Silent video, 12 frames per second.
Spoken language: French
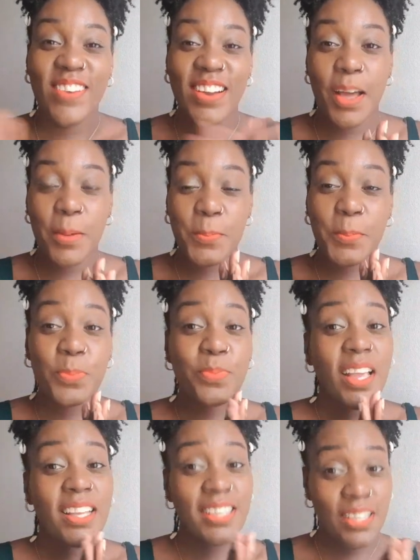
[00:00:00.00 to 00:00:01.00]
voilà,
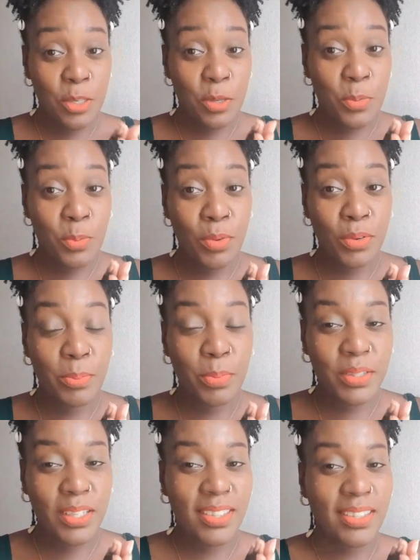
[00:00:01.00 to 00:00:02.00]
ça ce sont pour les
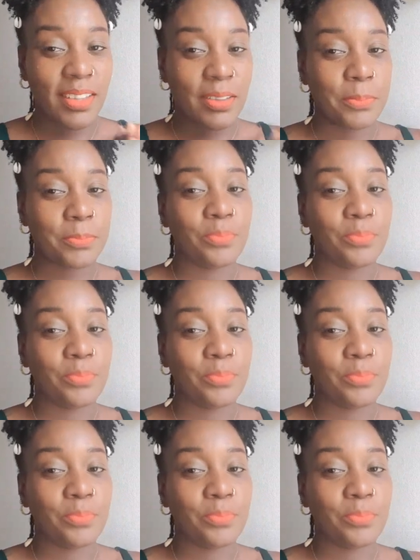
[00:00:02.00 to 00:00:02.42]
petites nattes.